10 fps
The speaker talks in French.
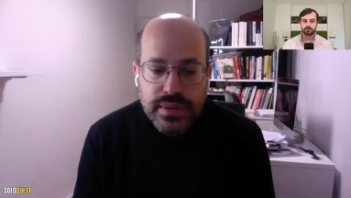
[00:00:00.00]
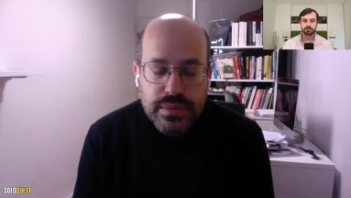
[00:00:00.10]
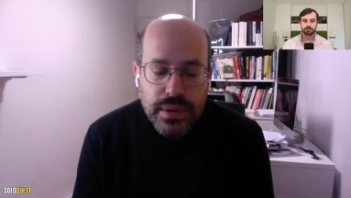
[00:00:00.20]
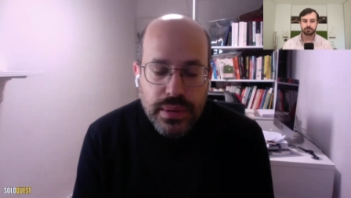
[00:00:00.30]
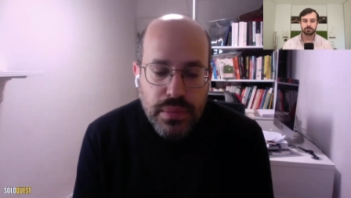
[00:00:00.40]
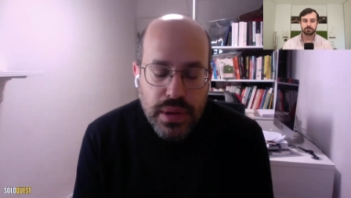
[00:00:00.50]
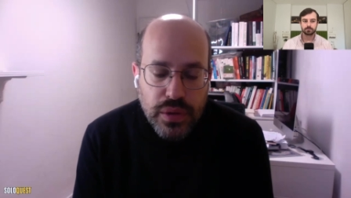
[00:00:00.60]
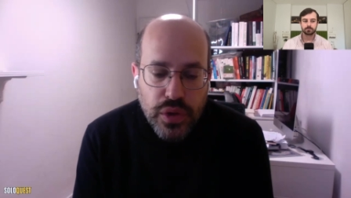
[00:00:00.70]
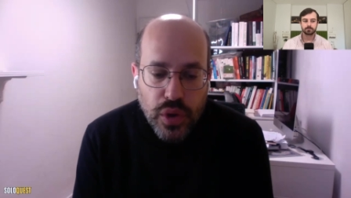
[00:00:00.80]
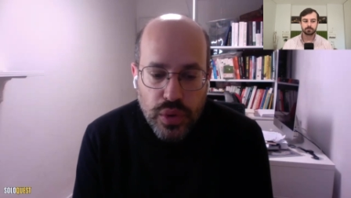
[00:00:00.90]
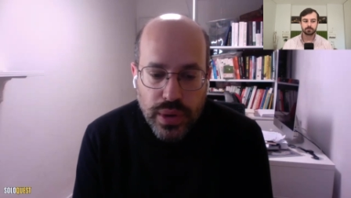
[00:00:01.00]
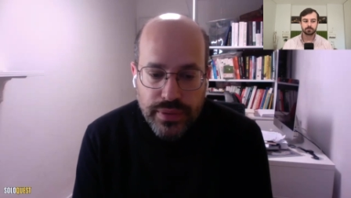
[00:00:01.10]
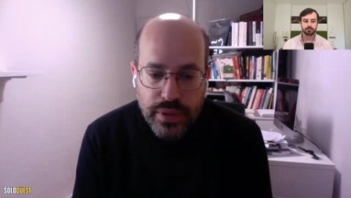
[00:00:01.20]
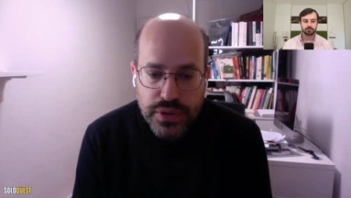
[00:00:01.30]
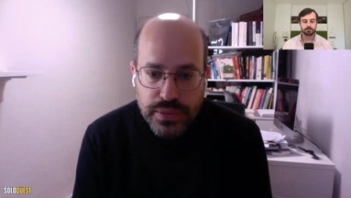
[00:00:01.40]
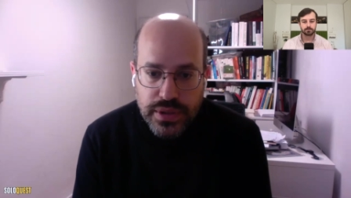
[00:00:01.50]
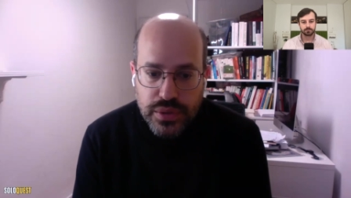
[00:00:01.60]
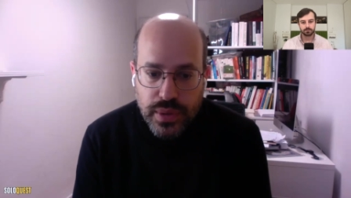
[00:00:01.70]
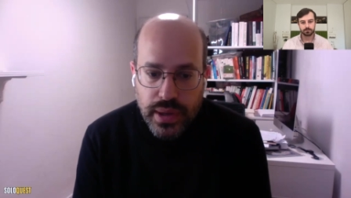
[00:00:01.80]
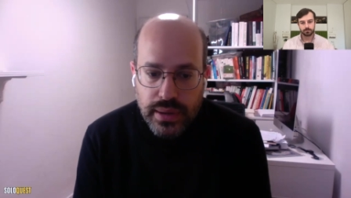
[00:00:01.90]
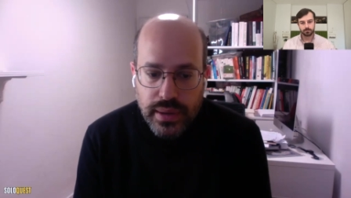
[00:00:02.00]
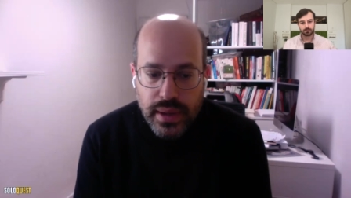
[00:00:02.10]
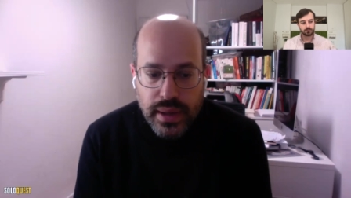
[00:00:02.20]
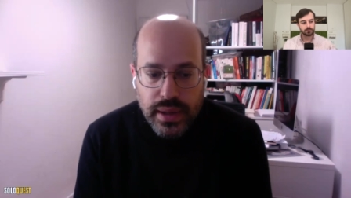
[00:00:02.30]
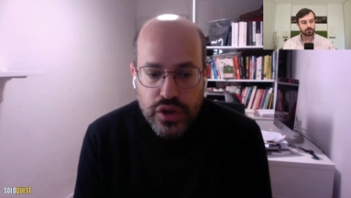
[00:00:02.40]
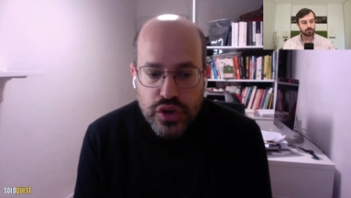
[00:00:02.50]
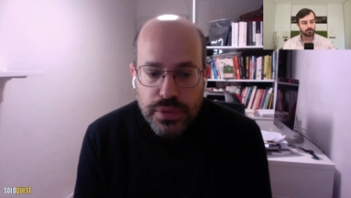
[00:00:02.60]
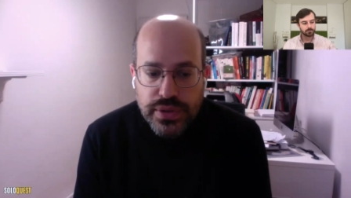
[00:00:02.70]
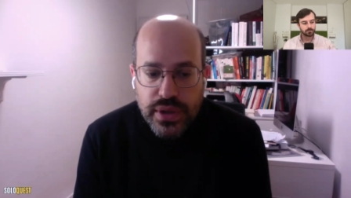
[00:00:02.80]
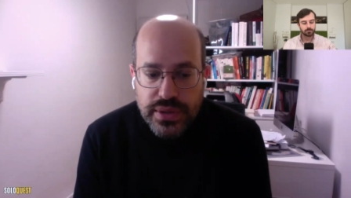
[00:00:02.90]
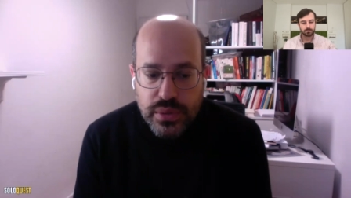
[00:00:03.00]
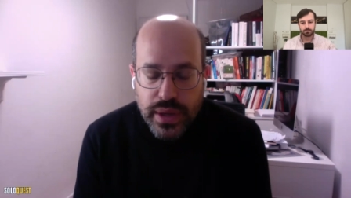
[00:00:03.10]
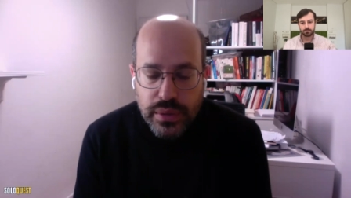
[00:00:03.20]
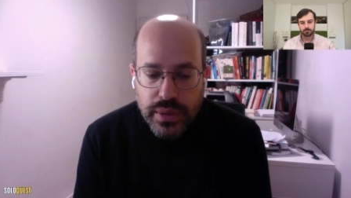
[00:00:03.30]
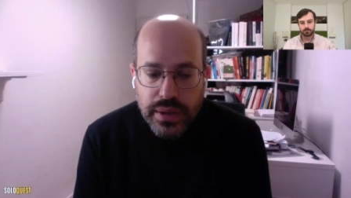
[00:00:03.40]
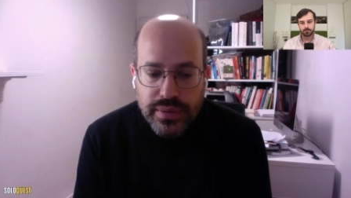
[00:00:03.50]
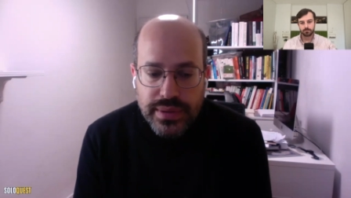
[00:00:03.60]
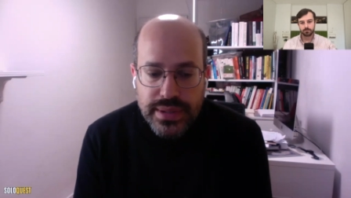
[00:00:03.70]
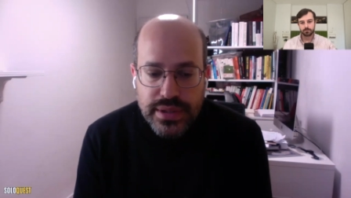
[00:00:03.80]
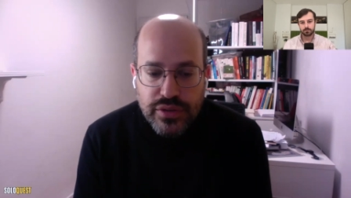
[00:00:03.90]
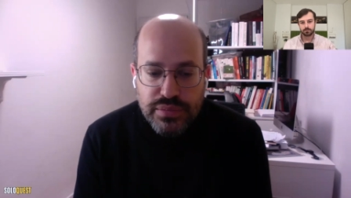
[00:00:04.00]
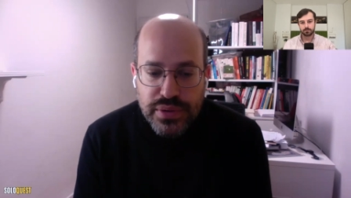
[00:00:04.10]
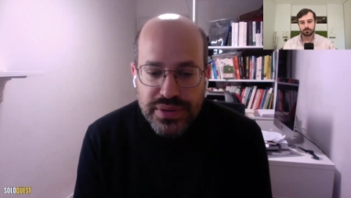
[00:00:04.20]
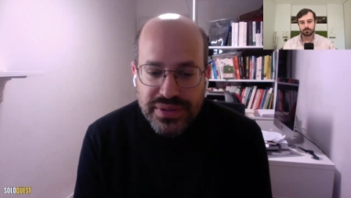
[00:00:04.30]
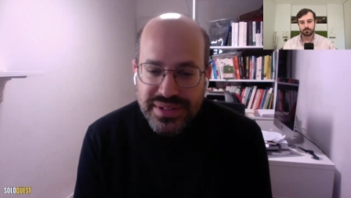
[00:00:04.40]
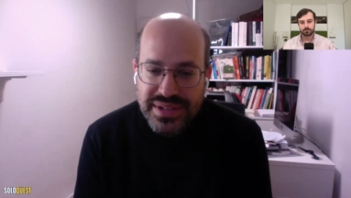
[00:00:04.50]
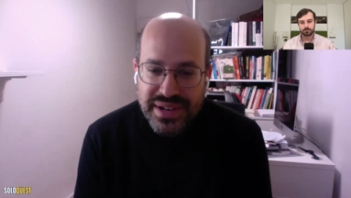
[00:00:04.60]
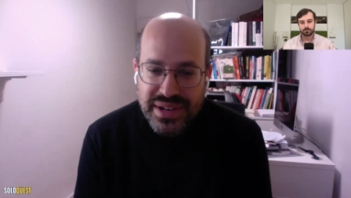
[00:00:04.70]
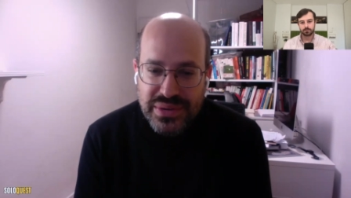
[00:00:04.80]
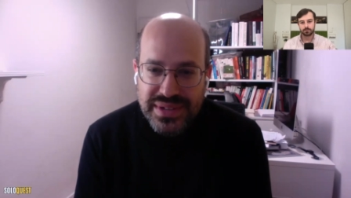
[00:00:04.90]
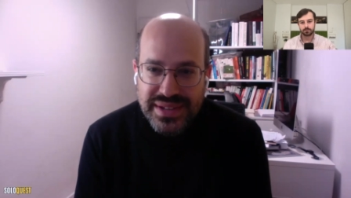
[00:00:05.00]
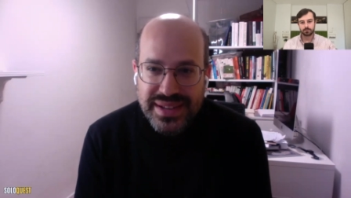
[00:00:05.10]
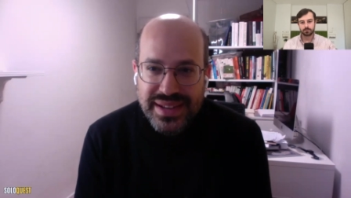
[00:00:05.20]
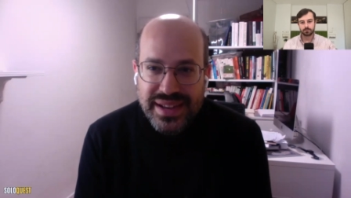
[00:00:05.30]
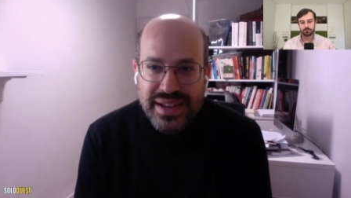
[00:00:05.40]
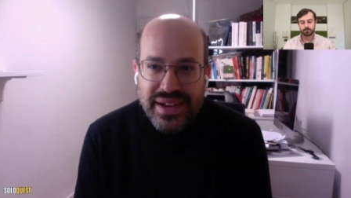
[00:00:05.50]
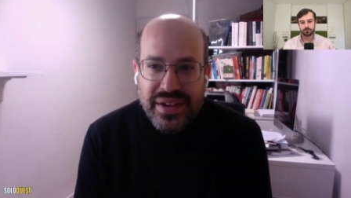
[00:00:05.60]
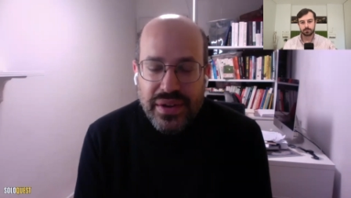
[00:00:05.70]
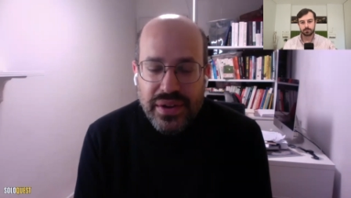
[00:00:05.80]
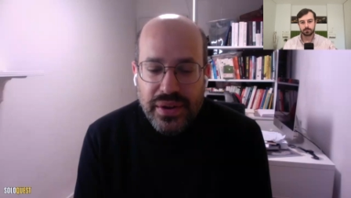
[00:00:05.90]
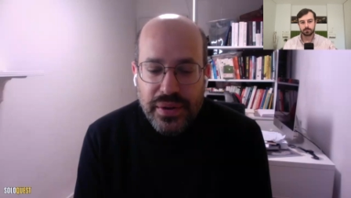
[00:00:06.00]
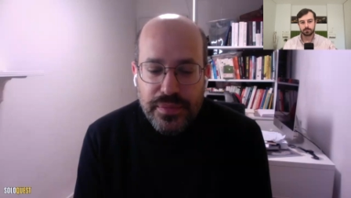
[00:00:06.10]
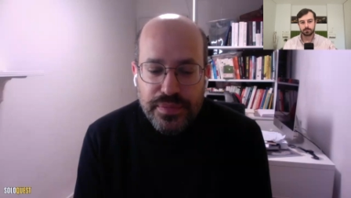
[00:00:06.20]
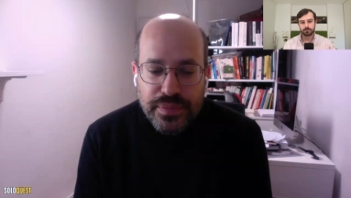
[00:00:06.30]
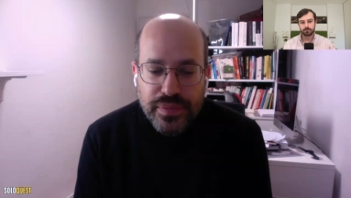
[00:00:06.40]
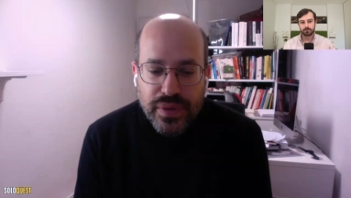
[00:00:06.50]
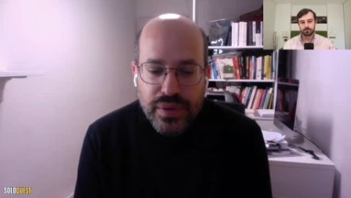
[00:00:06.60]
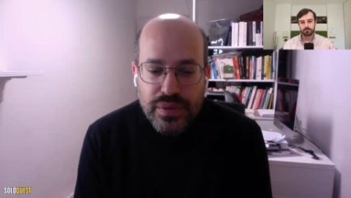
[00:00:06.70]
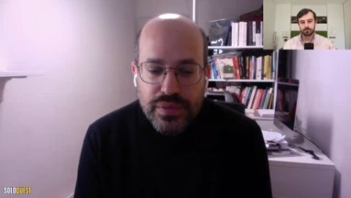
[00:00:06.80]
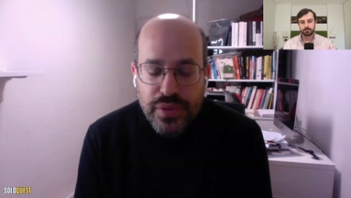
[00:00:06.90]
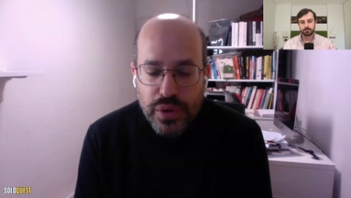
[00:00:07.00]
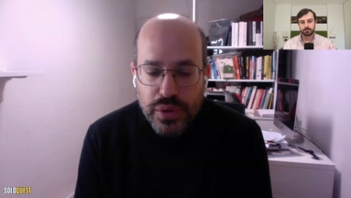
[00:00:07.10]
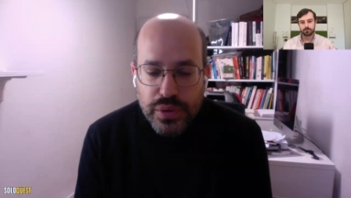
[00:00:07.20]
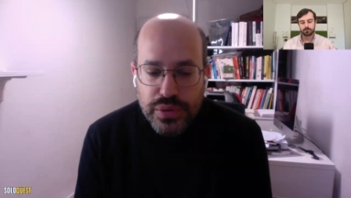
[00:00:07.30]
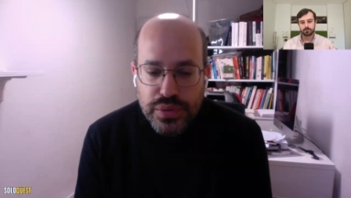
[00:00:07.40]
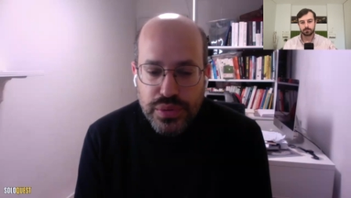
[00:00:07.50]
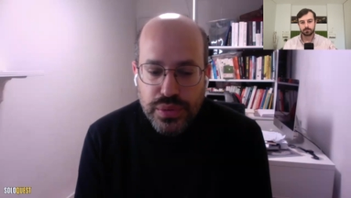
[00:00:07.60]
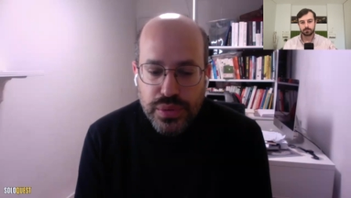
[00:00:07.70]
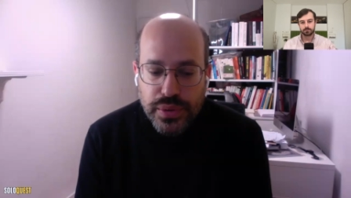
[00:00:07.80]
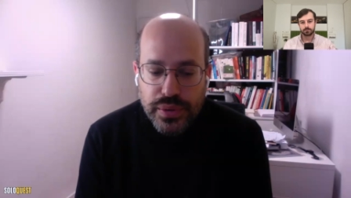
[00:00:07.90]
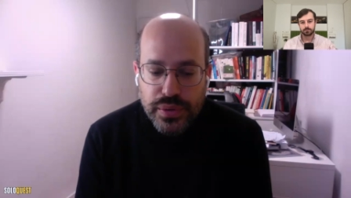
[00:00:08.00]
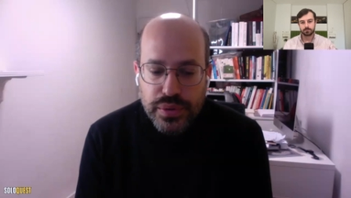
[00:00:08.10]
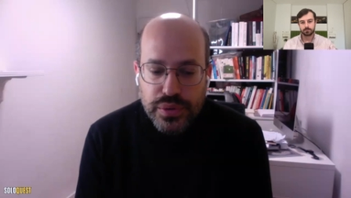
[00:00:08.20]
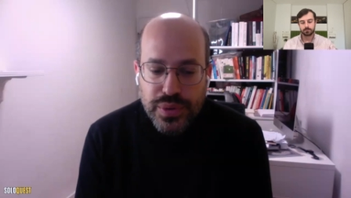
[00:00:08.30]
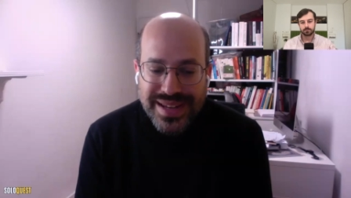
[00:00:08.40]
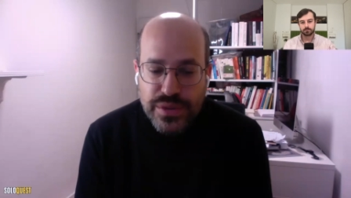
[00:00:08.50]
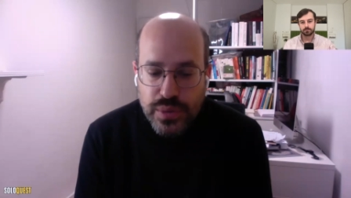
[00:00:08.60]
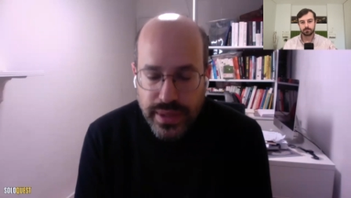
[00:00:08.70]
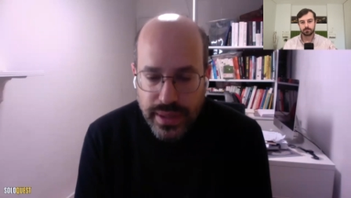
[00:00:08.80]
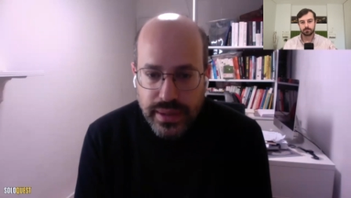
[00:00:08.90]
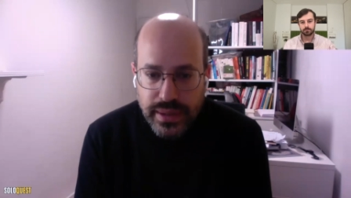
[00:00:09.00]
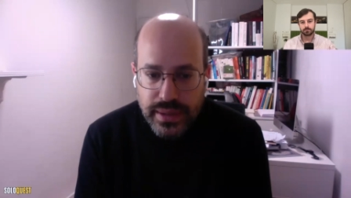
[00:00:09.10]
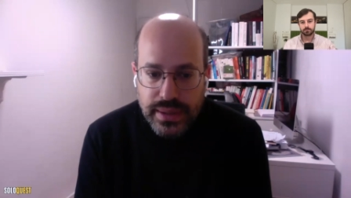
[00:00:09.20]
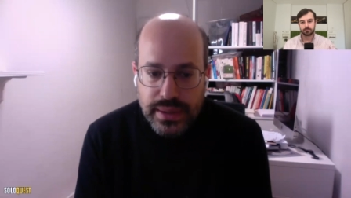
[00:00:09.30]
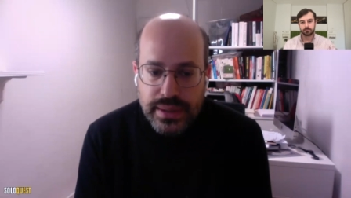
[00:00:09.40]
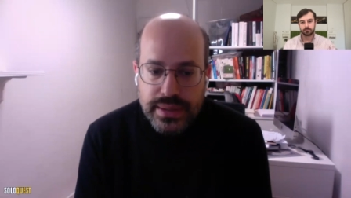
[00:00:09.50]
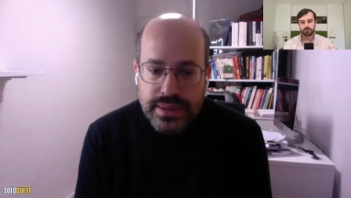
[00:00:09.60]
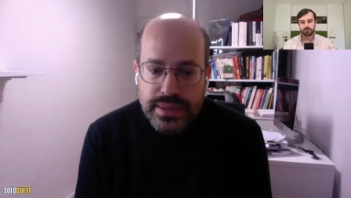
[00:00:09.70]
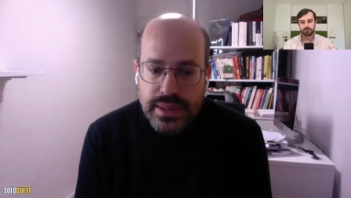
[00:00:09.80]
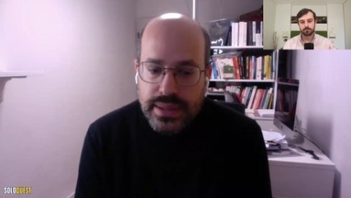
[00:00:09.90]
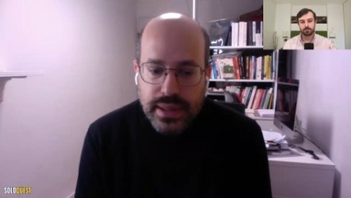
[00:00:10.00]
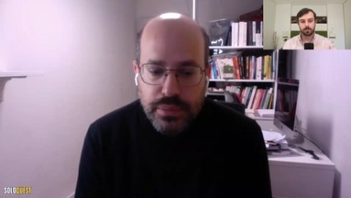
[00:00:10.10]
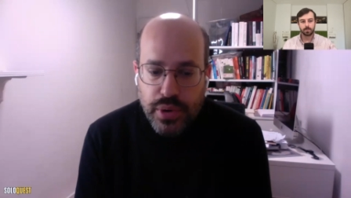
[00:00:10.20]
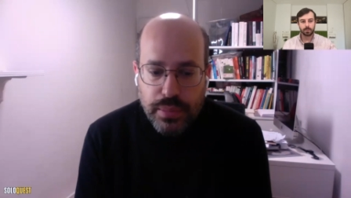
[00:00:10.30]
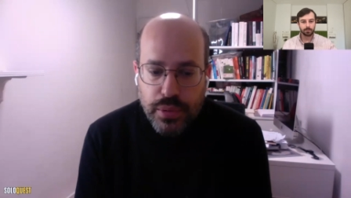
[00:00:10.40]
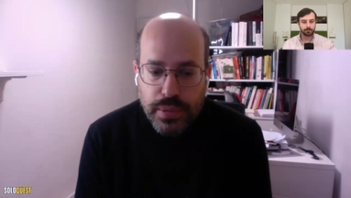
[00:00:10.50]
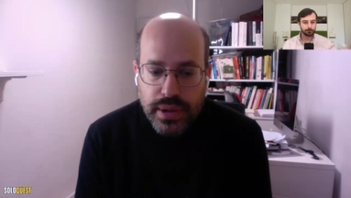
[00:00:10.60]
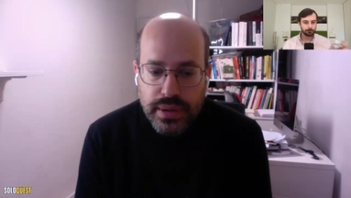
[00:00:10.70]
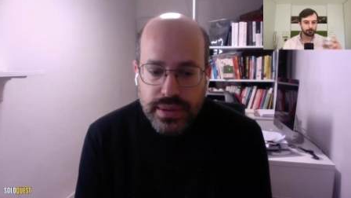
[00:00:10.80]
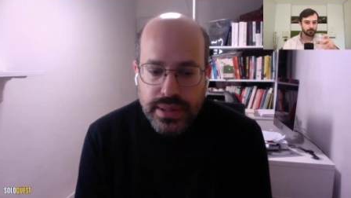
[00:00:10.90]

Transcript: mais, mais, dans le référencement naturel, et je pense d'ailleurs c'est le cas de 99% des freelances, vendre du, du résultat c'est très peu approprié.